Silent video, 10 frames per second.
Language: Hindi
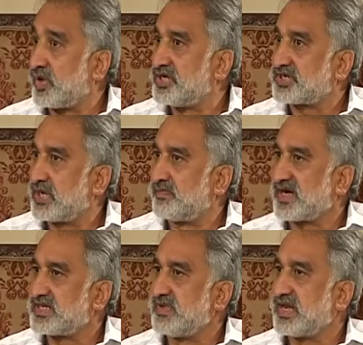पॉलिटिकल
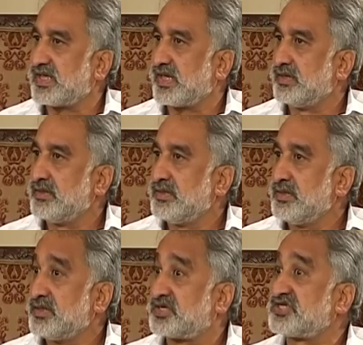पार्टी में नहीं है
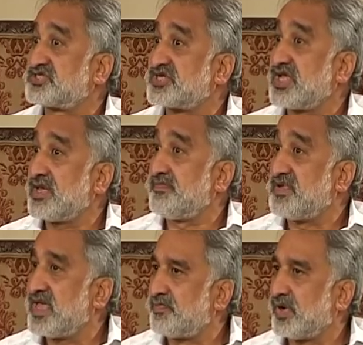किसी
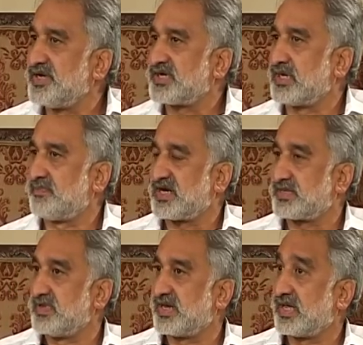भी पॉलिटिकल
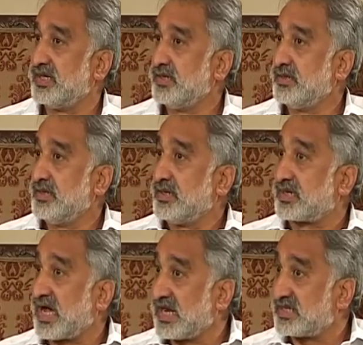पार्टी में नहीं है
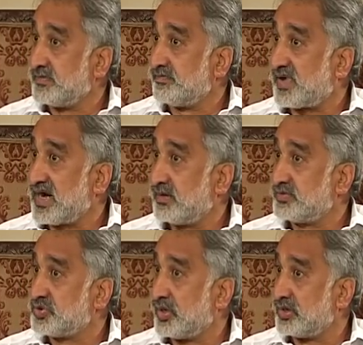काला दम
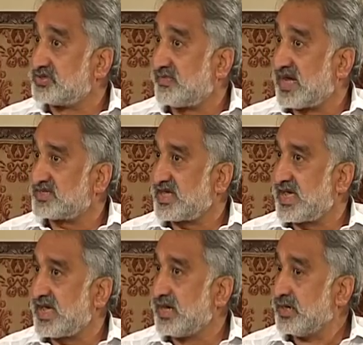जो जमायतें
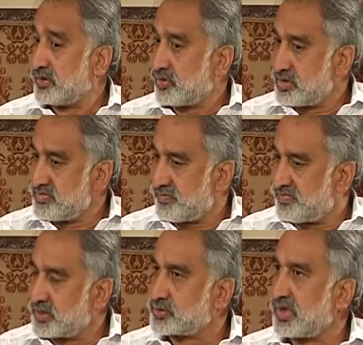हैं उनमें
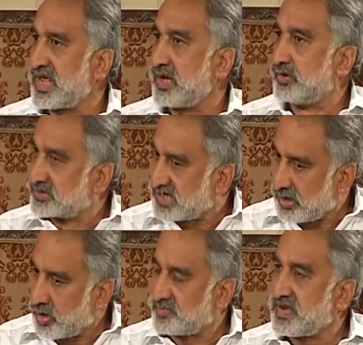बिल्कुल है उनके
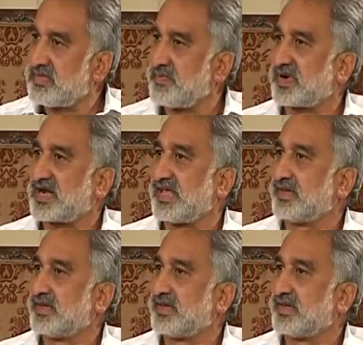लोग भी हमने पकड़े